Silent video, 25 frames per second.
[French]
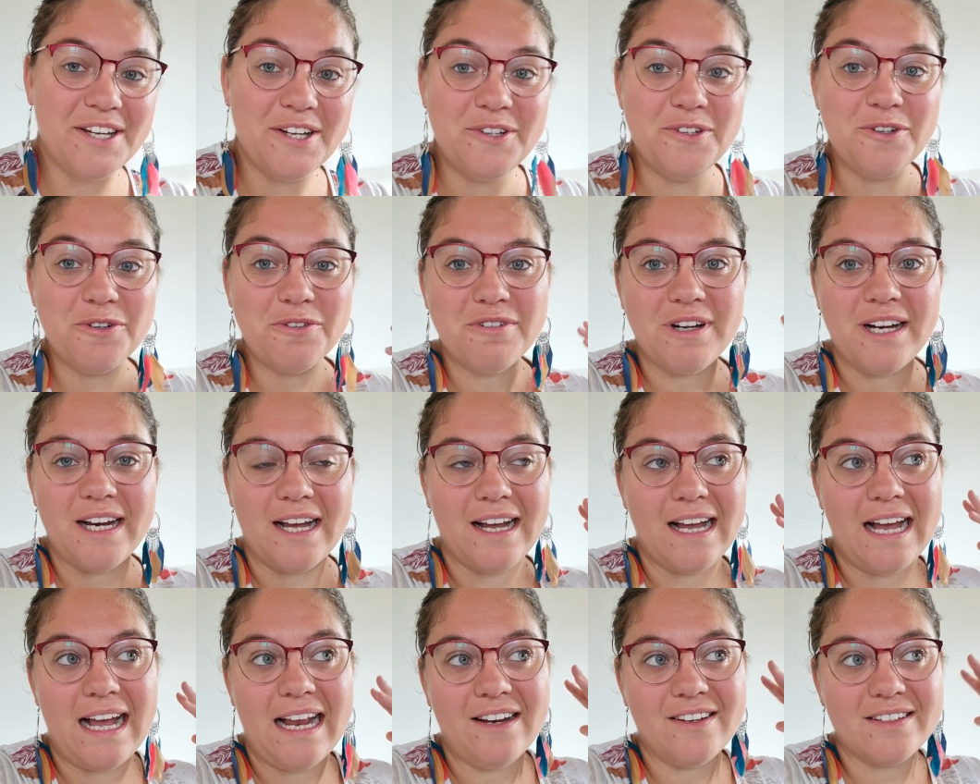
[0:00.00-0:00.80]
Donc voilà.
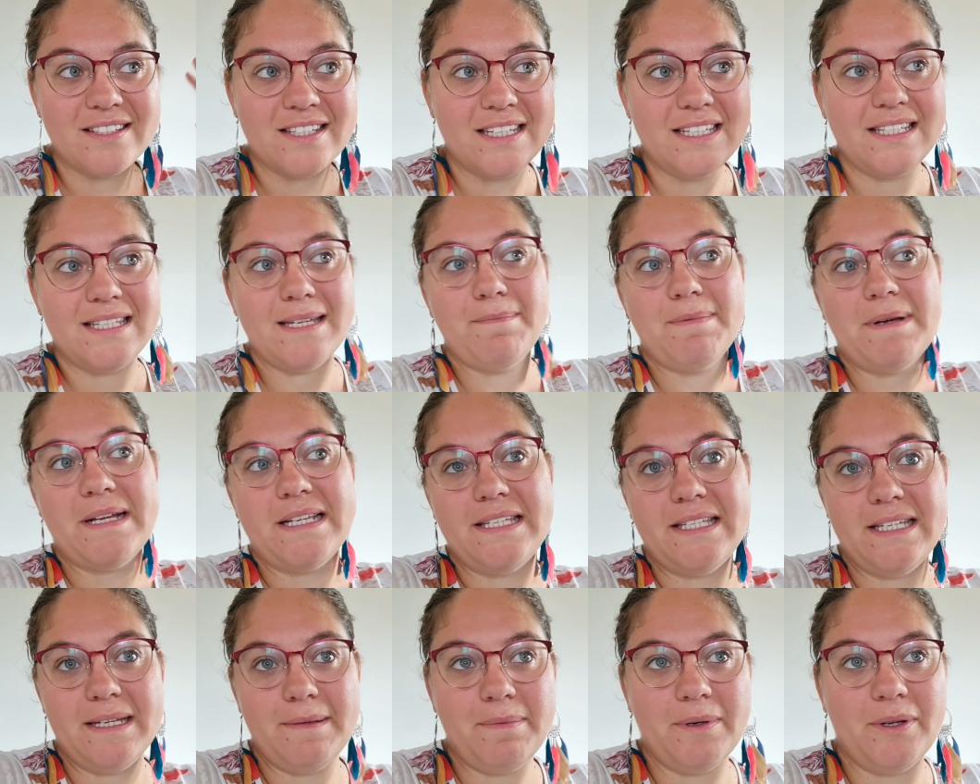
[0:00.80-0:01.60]
Alors ce qui s'est
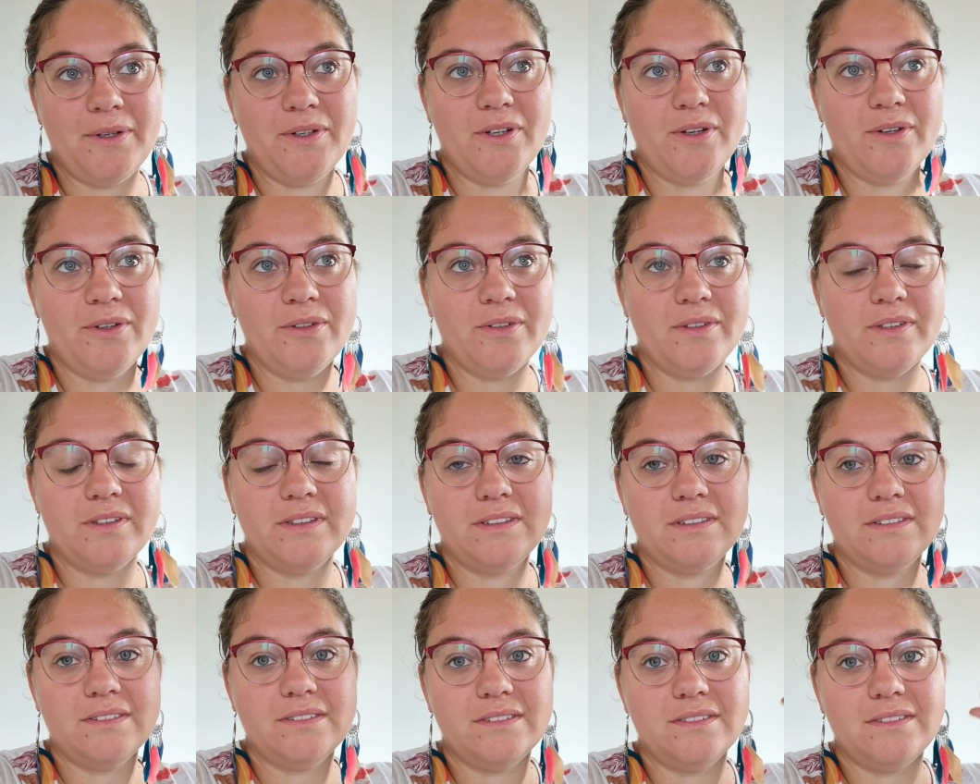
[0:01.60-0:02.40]
passé pendant
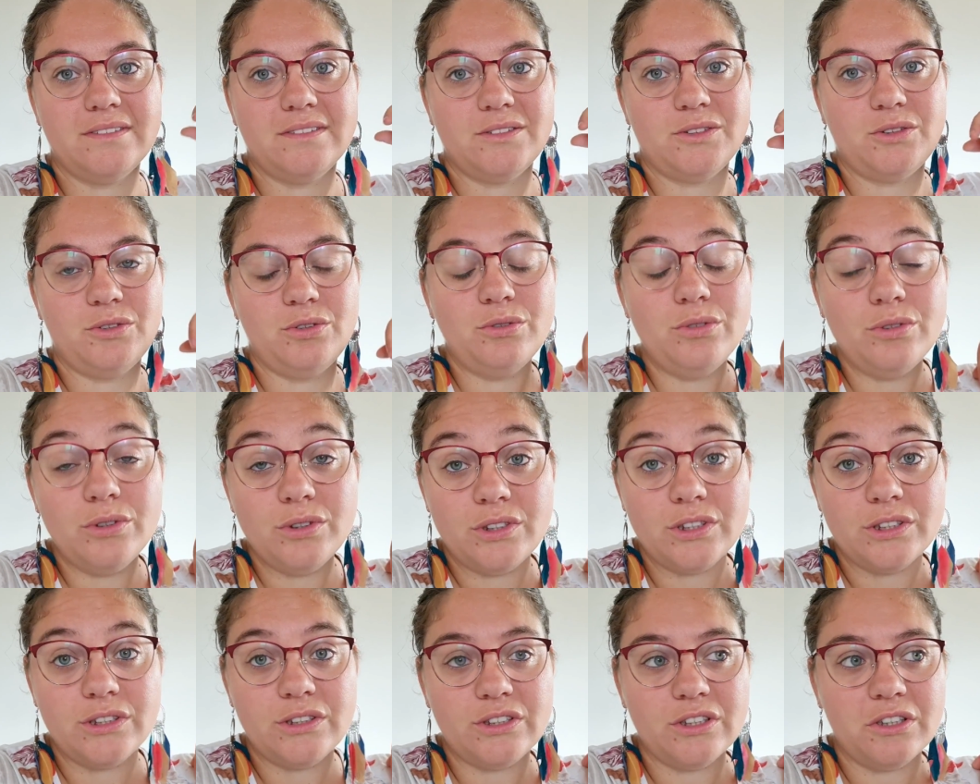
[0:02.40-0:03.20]
tout
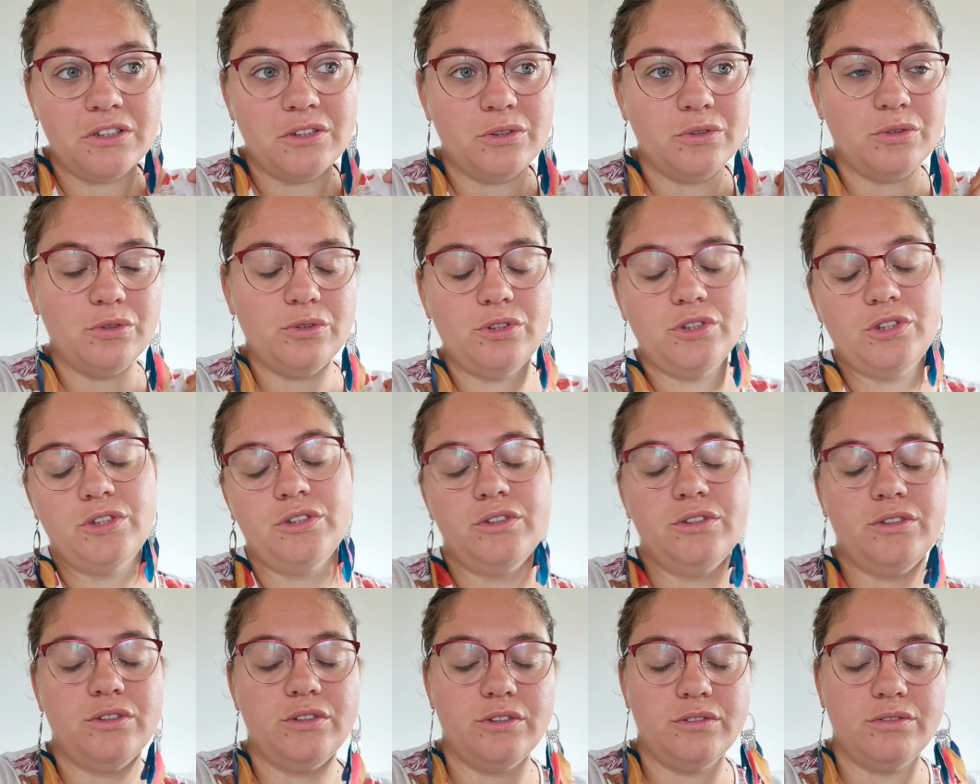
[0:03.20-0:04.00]
ce temps où je
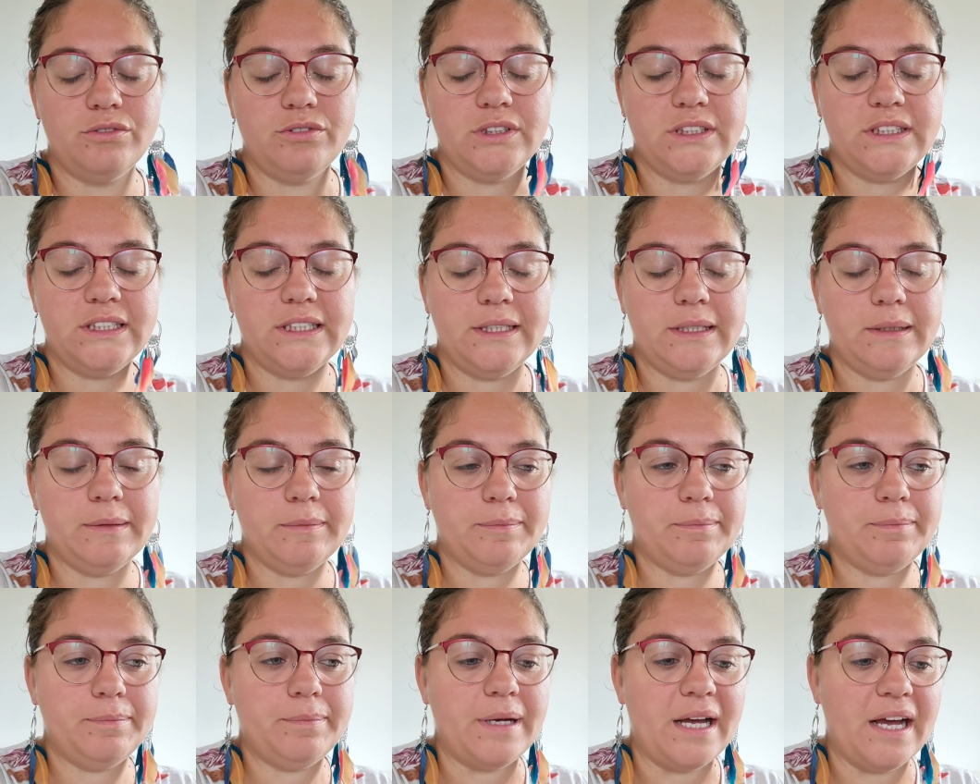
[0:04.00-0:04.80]
ne vous ai
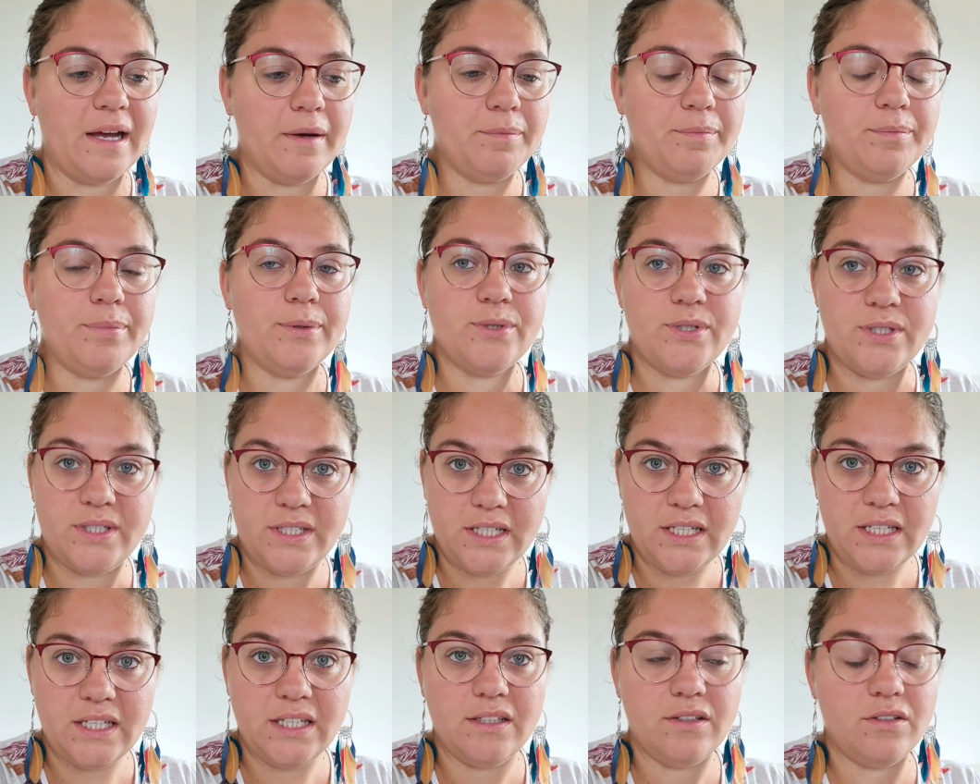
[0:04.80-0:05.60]
pas
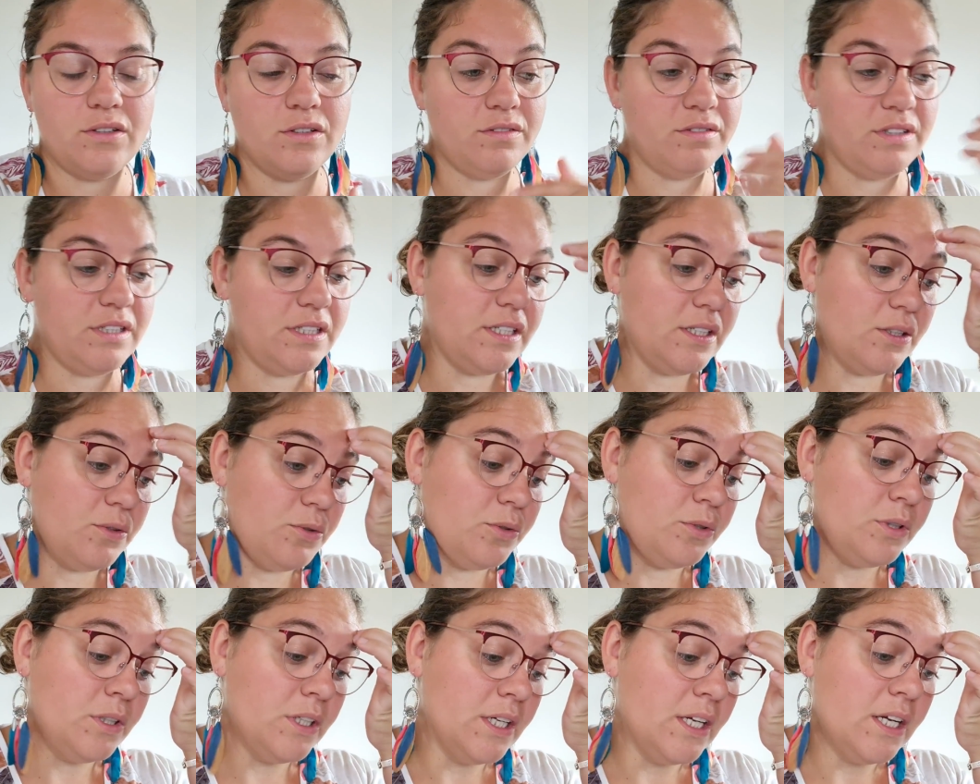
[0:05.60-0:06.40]
posté de
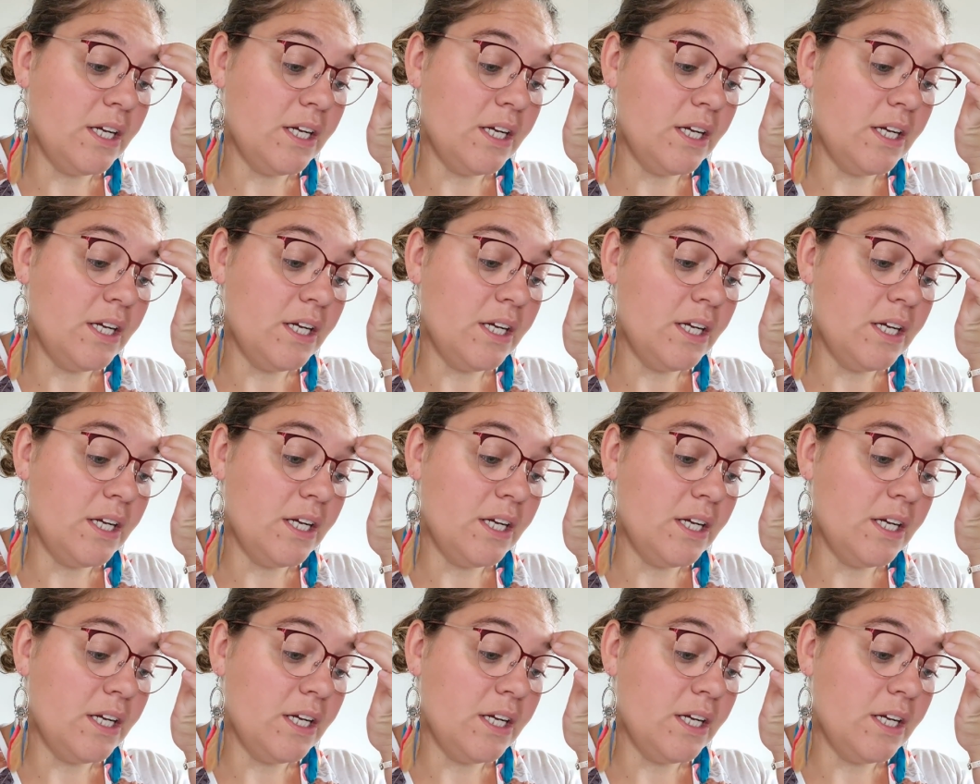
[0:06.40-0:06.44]
vidéo,